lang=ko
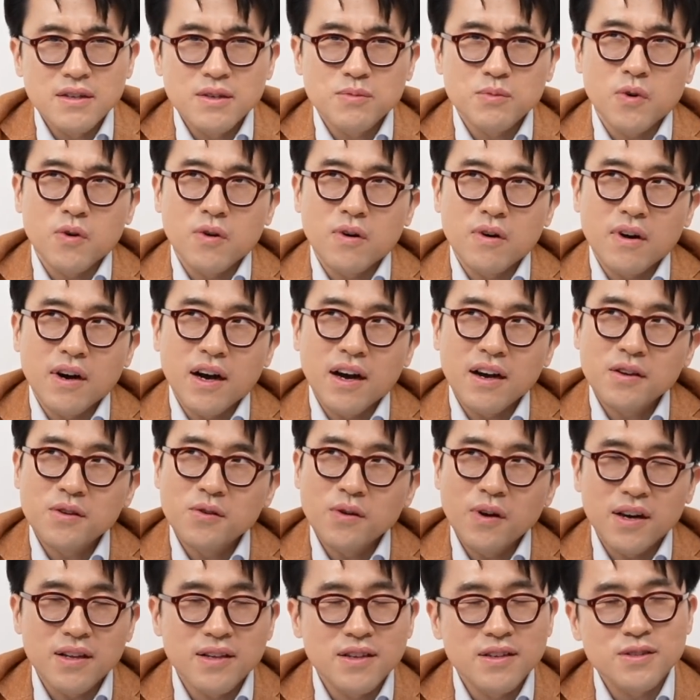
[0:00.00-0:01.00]
뭐
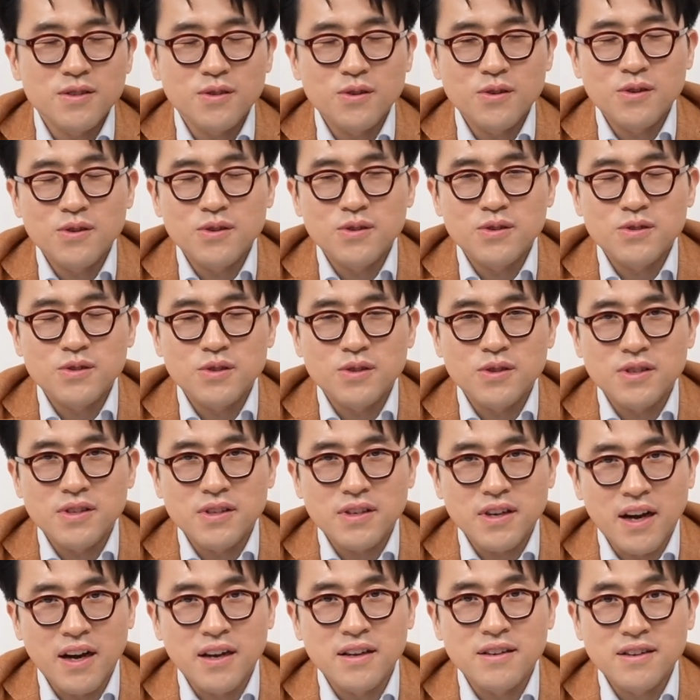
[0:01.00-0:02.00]
학교 안에서 저희
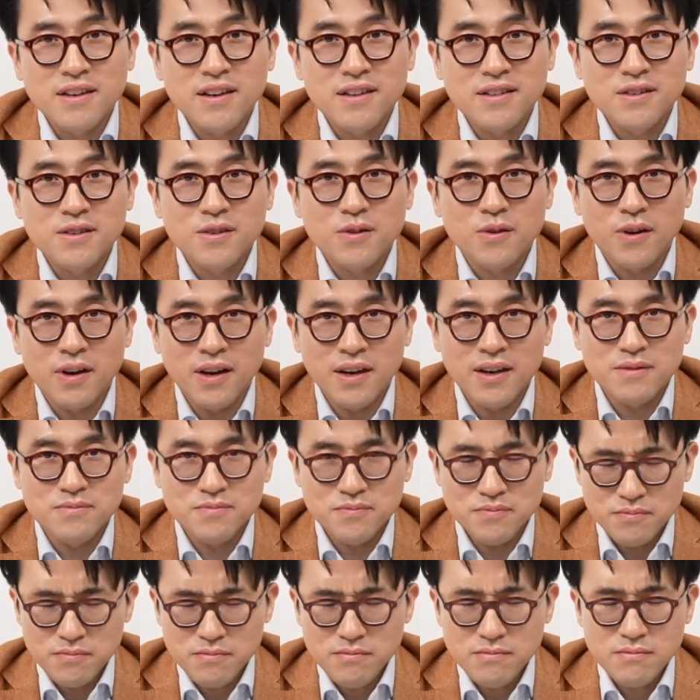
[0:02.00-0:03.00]
강의를 하는 거야
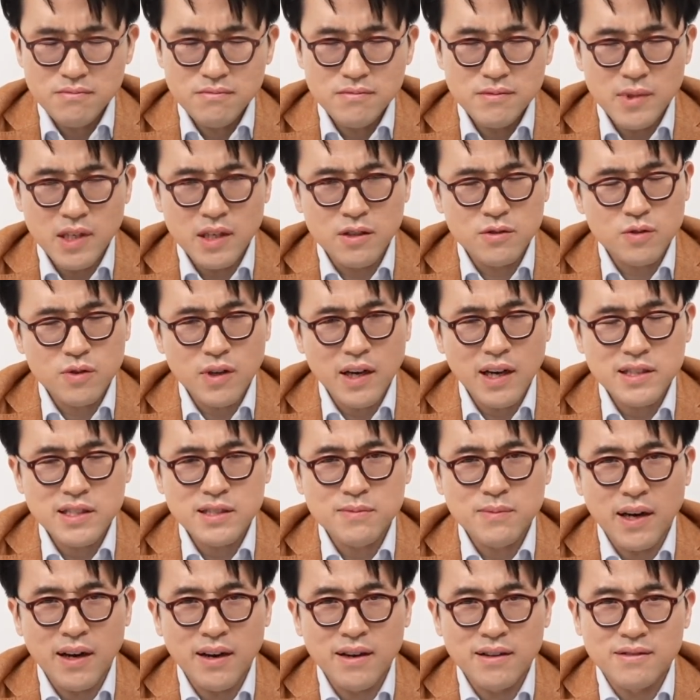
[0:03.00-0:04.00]

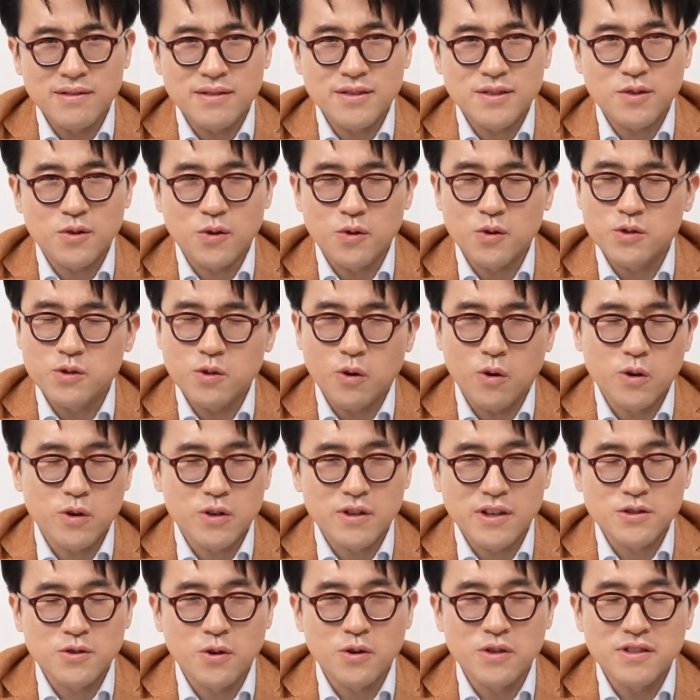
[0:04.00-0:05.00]
익숙하지만
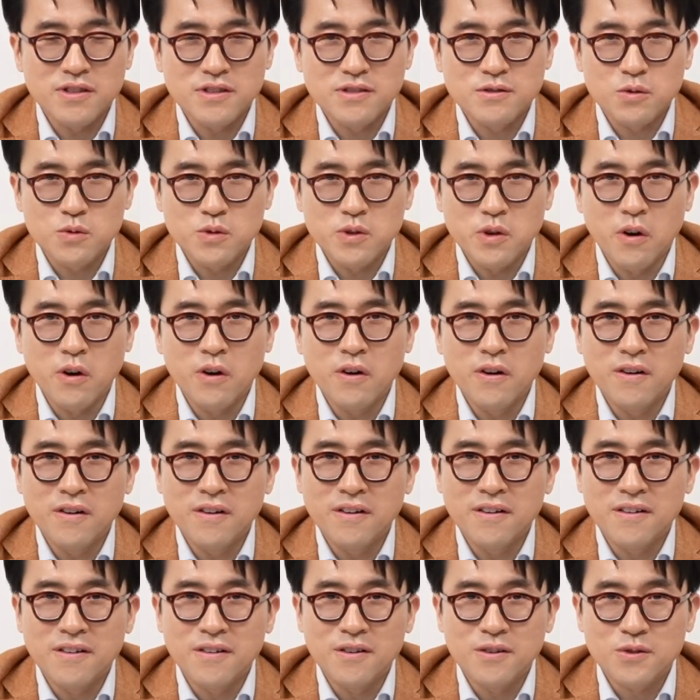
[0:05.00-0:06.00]
거기다 저희는 또
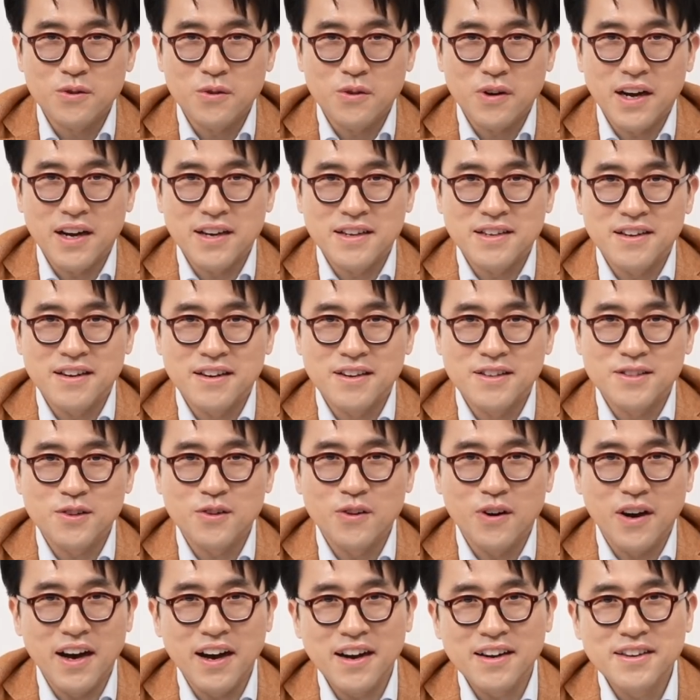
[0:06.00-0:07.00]
영어로 강의를
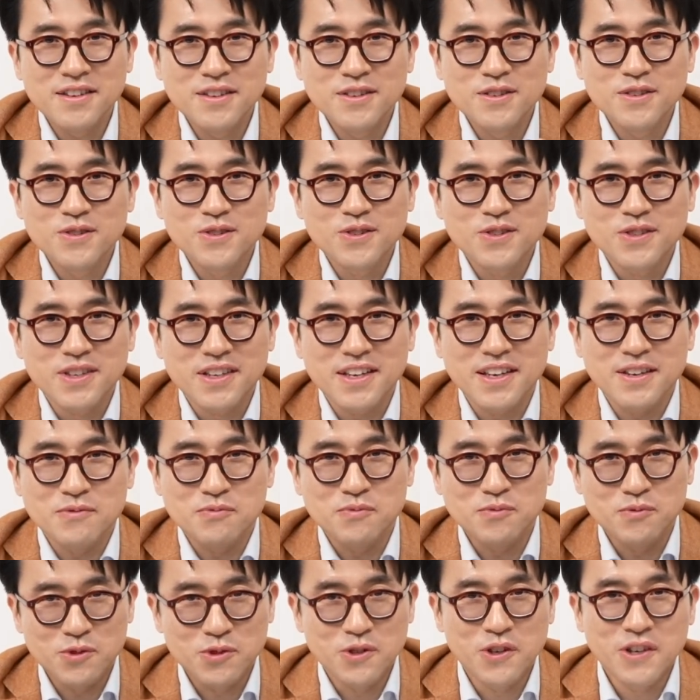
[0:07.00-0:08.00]
해서 한글로 이렇게
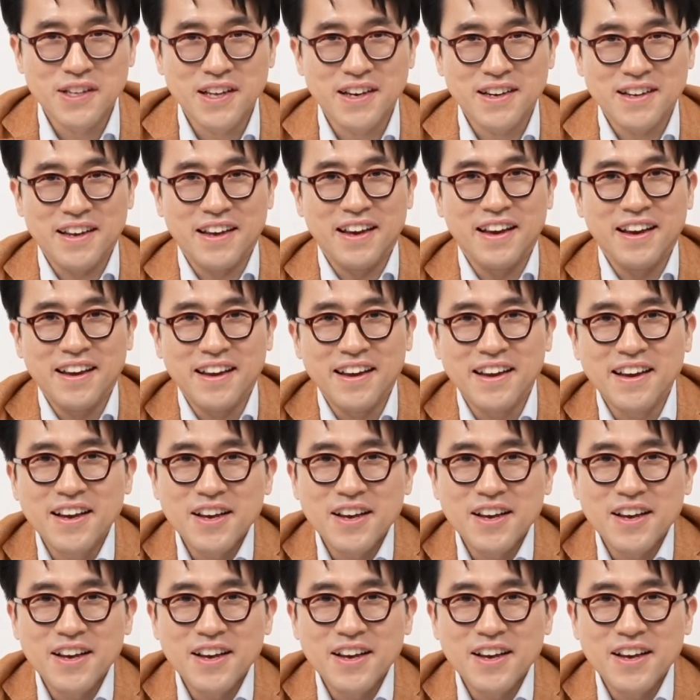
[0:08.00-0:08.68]
유연하게